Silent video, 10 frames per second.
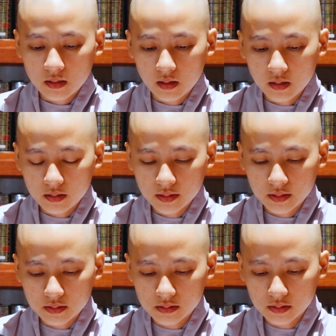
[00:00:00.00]
có
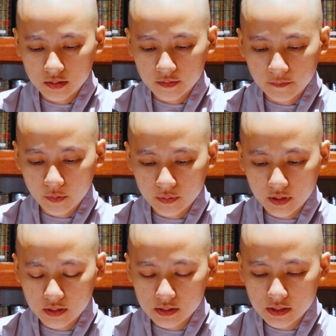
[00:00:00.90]
những người phụ
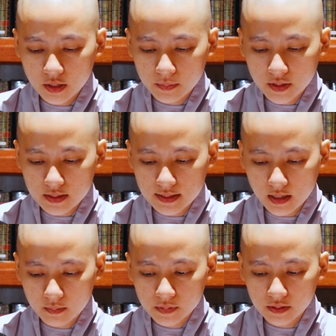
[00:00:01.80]
nữ trong đời
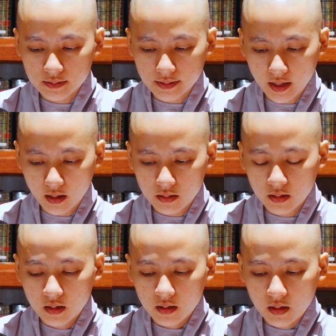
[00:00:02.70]
sống thường nhật
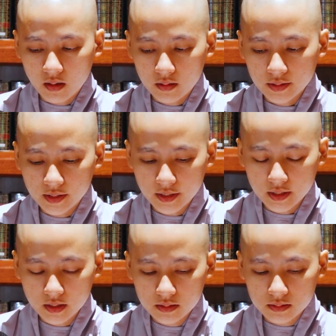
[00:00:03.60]
có giới
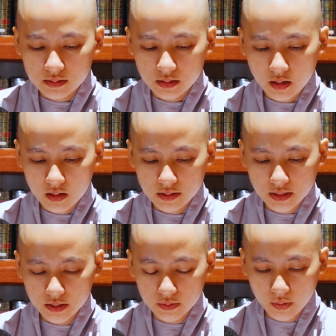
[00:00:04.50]
đức có
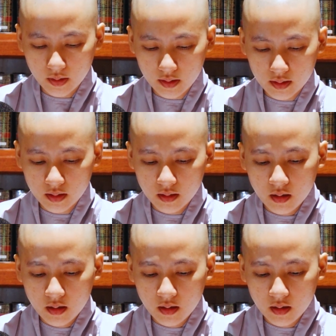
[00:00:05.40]
trí tuệ